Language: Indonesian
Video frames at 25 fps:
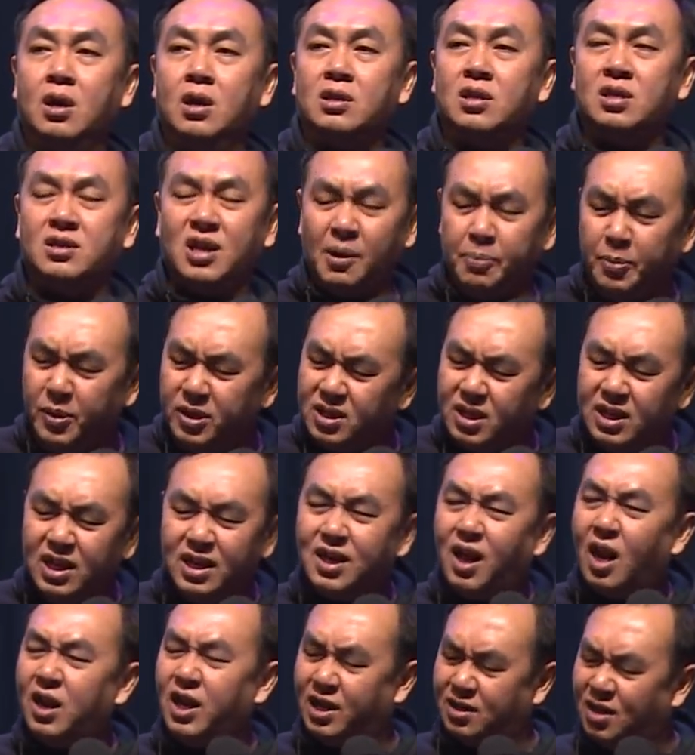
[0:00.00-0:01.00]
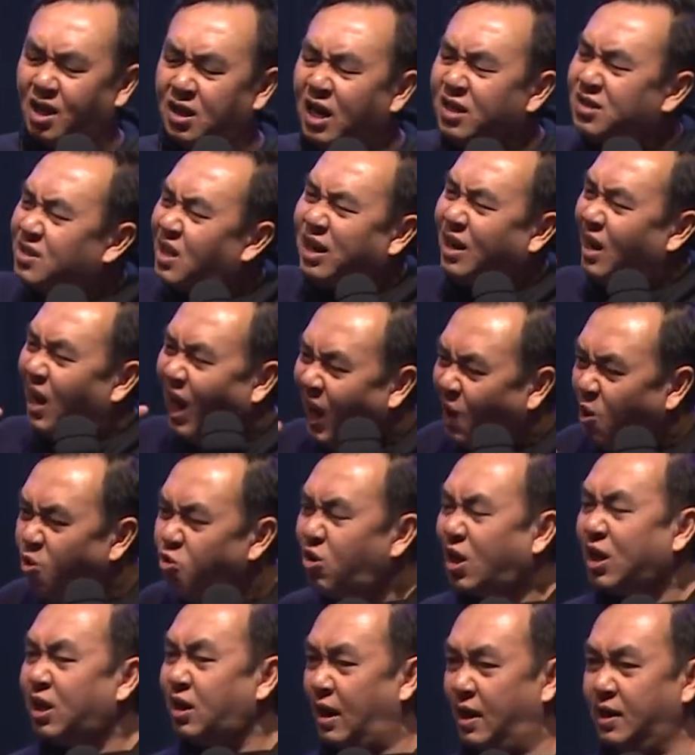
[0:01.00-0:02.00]
Tetapi seringkali kita ini terlalu
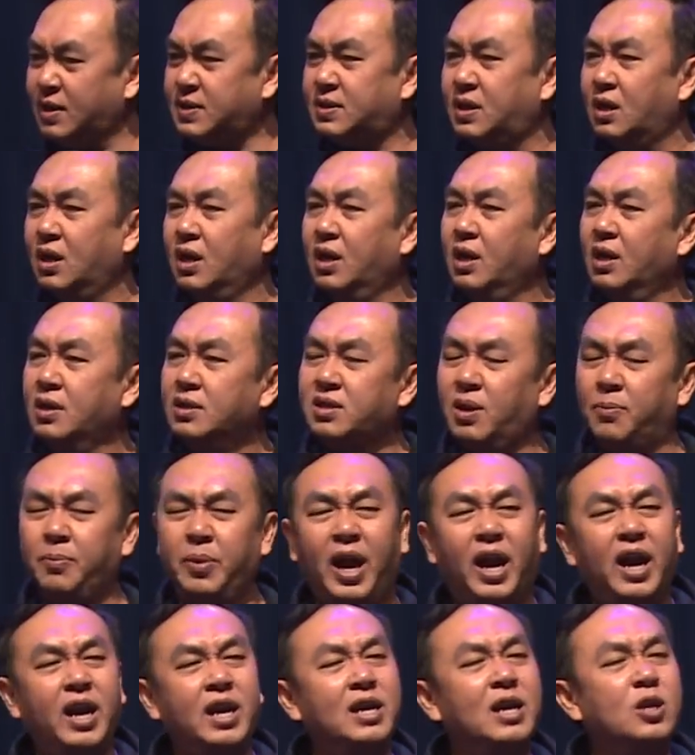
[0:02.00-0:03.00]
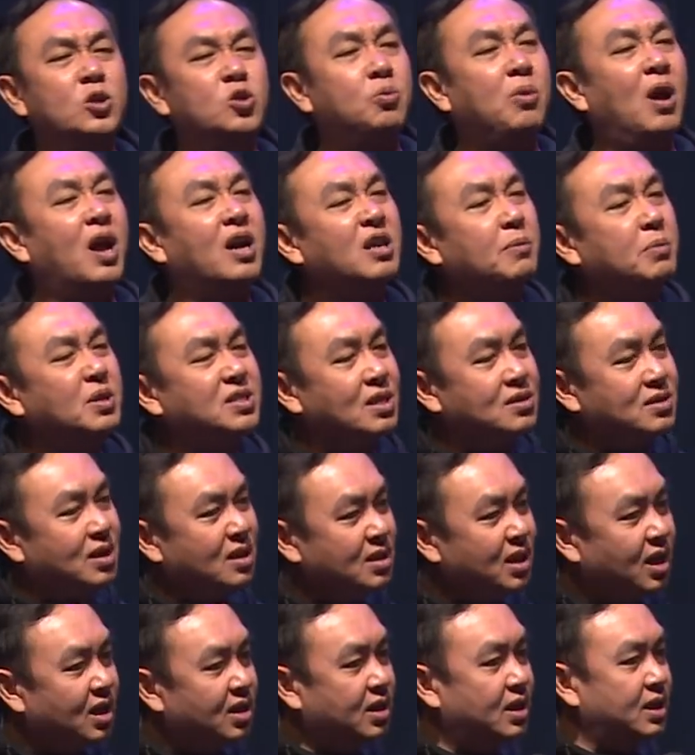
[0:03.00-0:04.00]
keras sampai akhirnya cuma hanya bisa
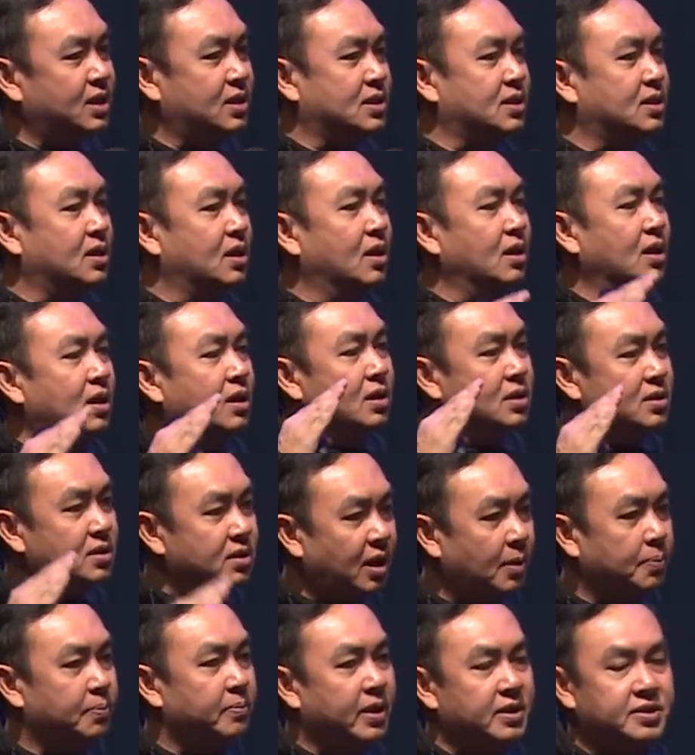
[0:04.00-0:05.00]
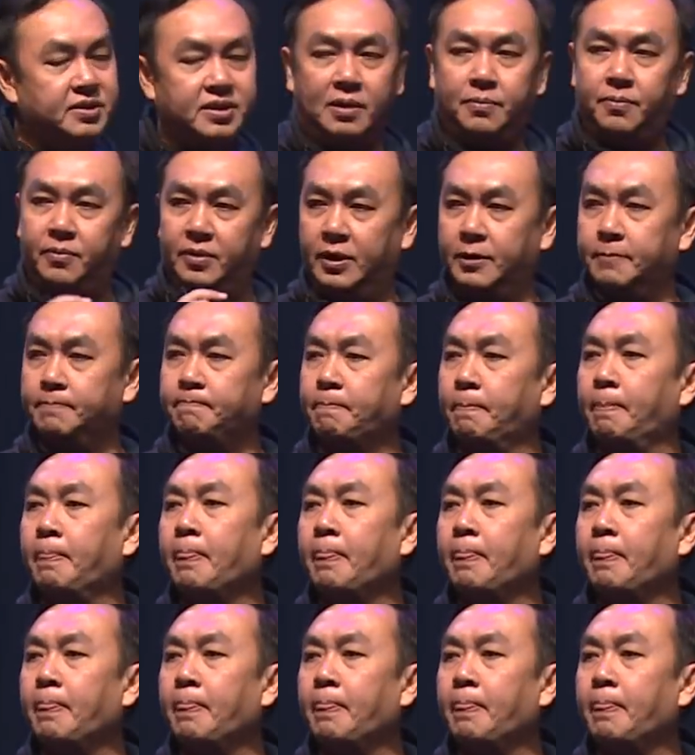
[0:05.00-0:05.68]
terkikis. Step by stepnya.